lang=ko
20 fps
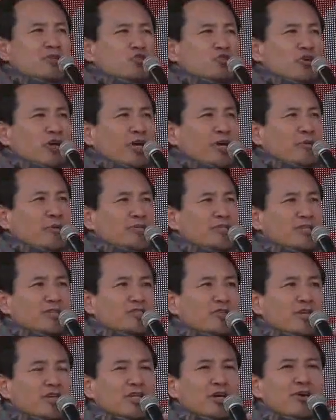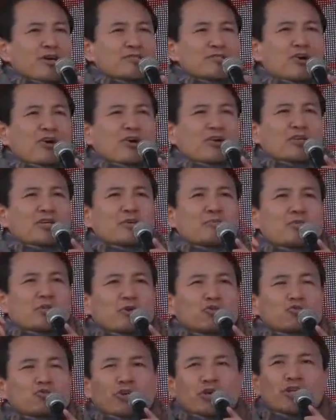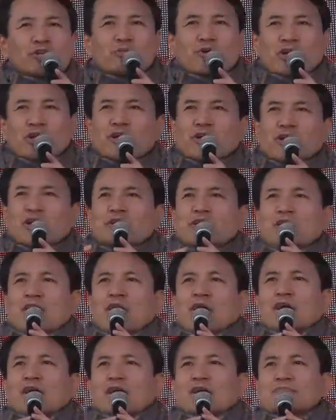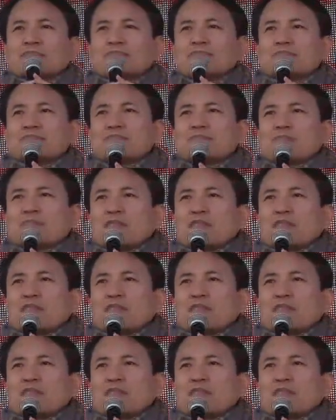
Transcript: 지난주에 며칠 전에 나와서 김태우 수사관이 뭐라 그랬냐?